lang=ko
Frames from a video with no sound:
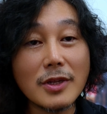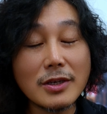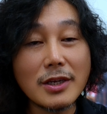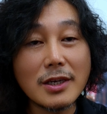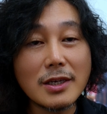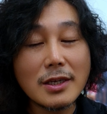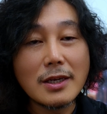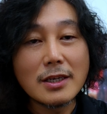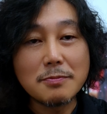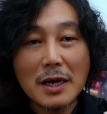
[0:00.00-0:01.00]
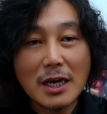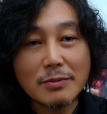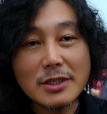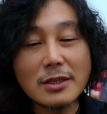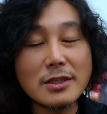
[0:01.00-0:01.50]
그래야 그
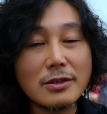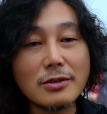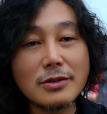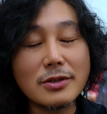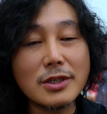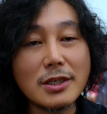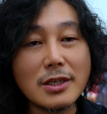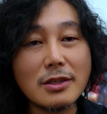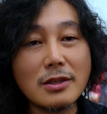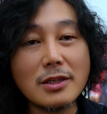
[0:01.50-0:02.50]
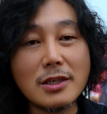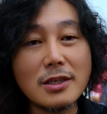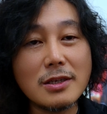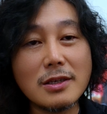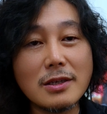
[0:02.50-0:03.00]
밥값이라든지 그런 것들이
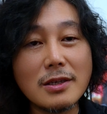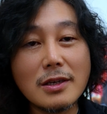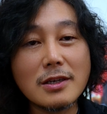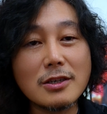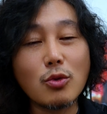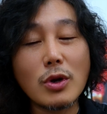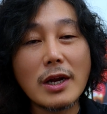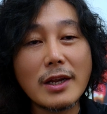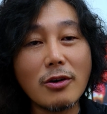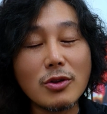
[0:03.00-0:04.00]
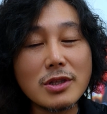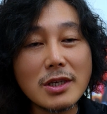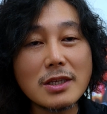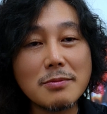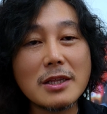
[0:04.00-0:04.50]
이 그돈 안에
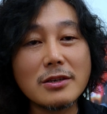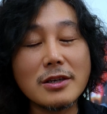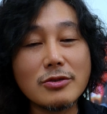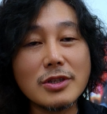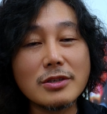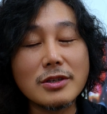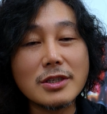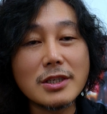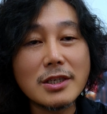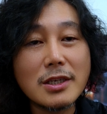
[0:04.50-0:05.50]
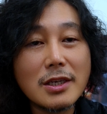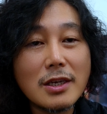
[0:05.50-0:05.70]
어떻게든 만들어낼 수 있는 거지